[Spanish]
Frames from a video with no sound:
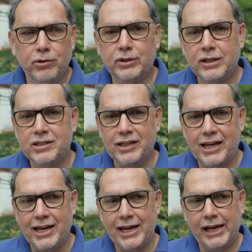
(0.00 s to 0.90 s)
Entonces,
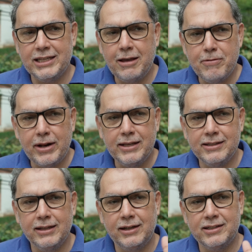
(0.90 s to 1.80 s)
eh, esa
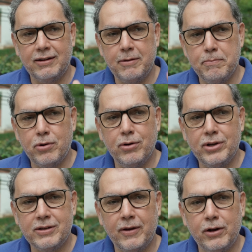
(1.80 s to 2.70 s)
diferencia entre Saber Pro y
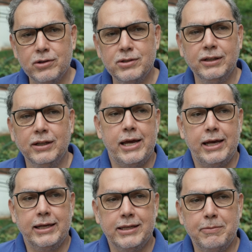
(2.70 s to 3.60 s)
Saber 11
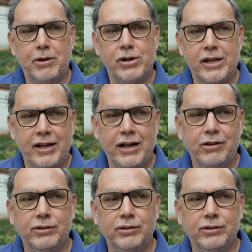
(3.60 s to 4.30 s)
es el valor agregado.